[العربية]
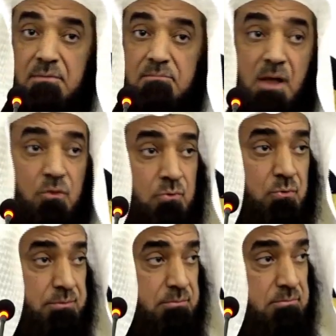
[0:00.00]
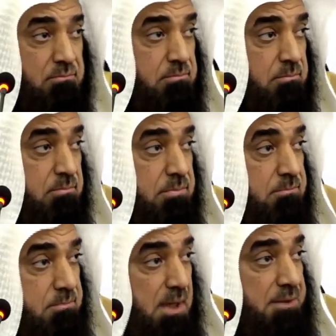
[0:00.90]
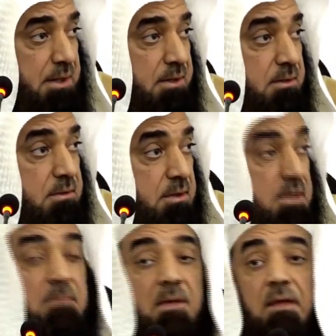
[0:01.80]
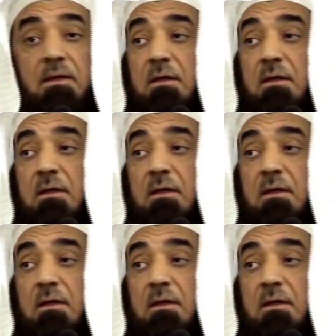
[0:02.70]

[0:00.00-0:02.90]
معذور بخطئه انما